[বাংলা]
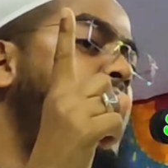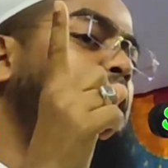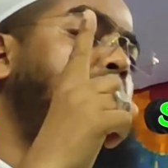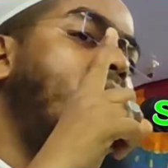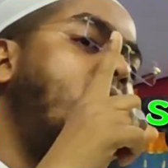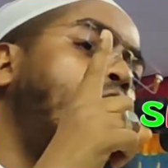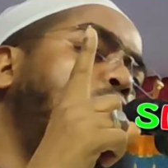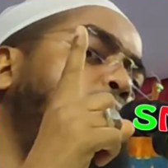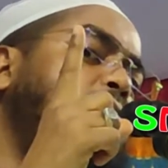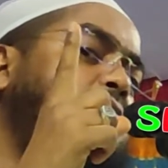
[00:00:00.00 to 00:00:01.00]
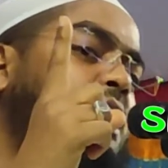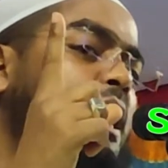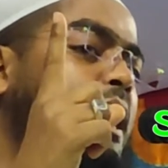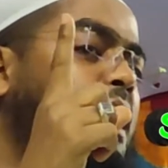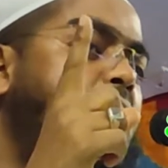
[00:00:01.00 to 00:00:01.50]
নাই মাও বেঁচে
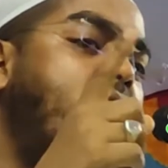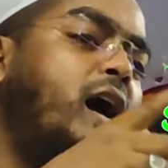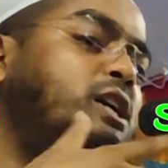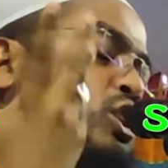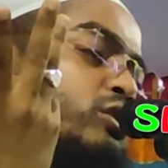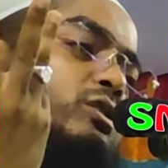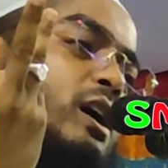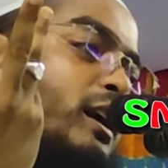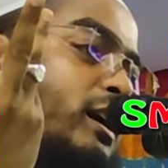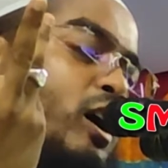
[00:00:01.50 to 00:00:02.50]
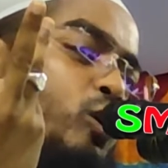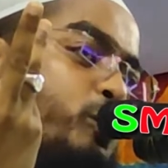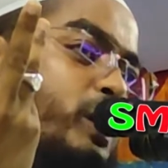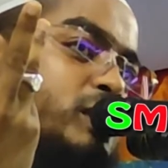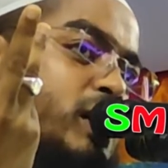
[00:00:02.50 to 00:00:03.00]
নাই সন্তানটাও
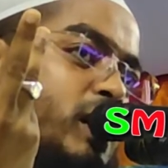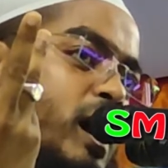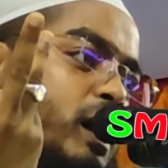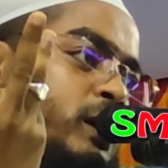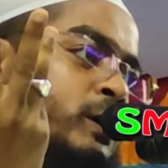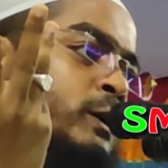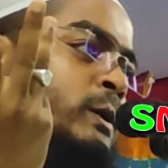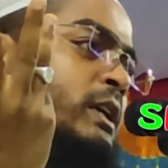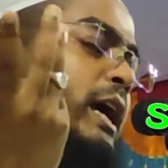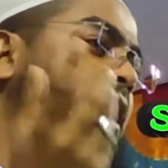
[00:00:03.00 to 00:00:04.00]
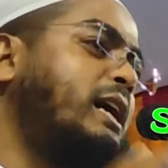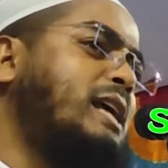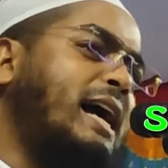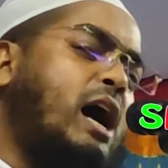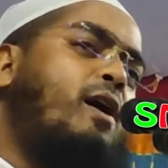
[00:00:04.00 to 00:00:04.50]
বেঁচে নাই এর
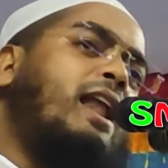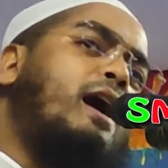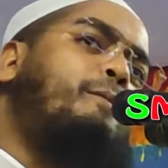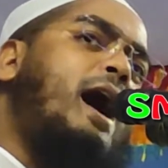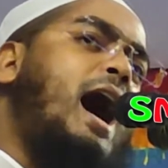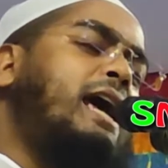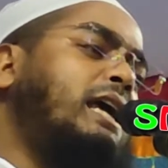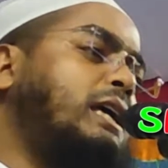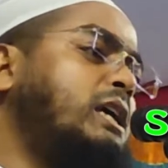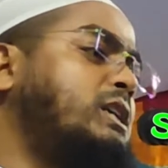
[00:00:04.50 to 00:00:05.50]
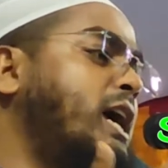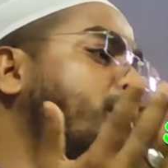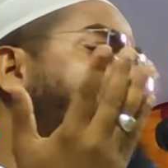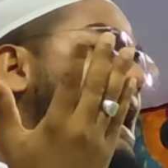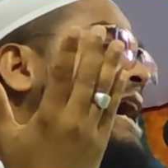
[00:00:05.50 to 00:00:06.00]
টাকাওয়ালা ভাই কিসের
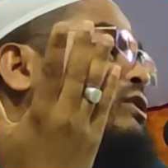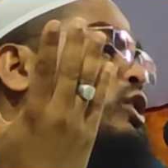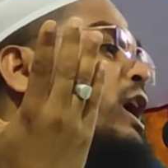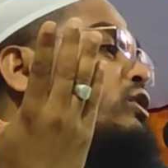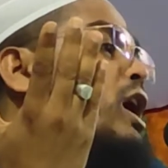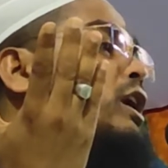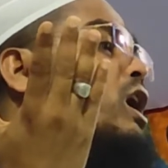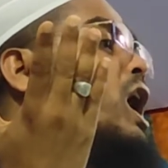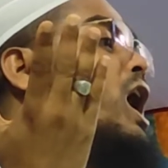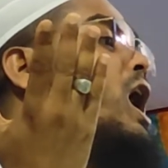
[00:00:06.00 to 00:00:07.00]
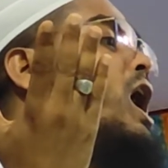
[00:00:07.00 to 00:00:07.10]
বাহাদুরি করো